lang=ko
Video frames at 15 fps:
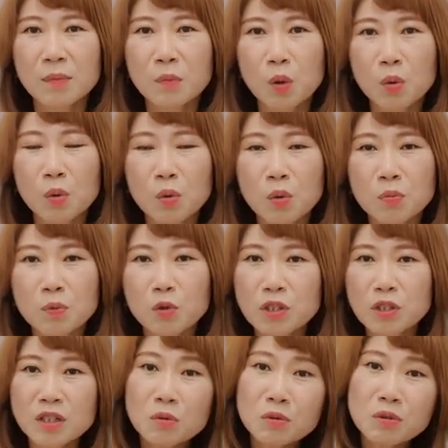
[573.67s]
먹고, 뭐,
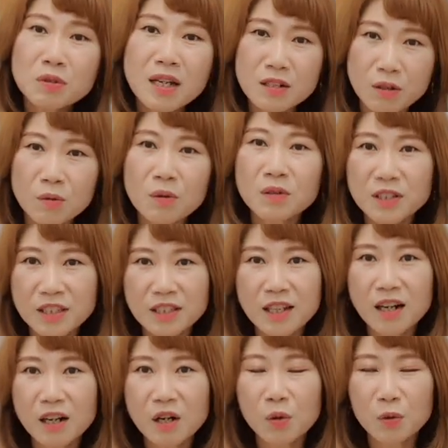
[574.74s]
식용유나 이런 건 그
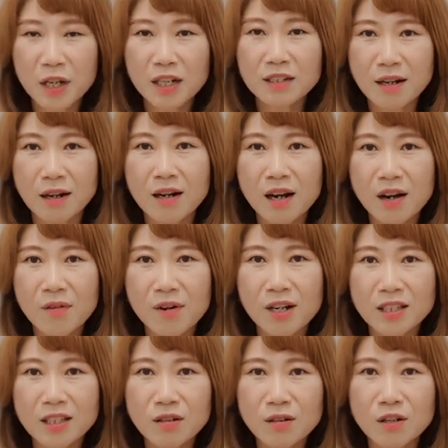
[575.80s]
나라가 워낙 잘
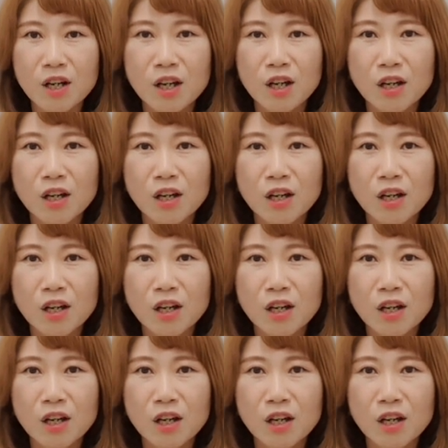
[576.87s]
나와서